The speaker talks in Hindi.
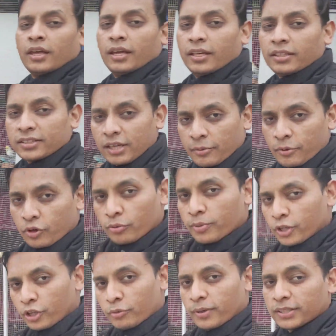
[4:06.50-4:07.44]
इसका भी कोई
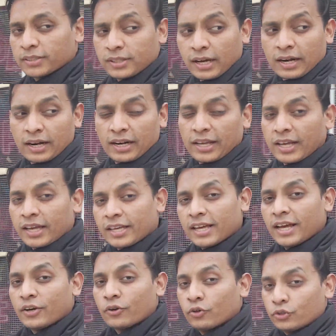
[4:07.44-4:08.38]
बंदोबस्त कर लेंगे
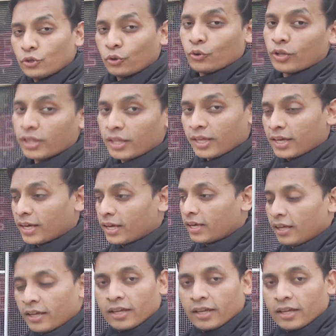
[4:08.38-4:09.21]
या इनको छोड़ देंगे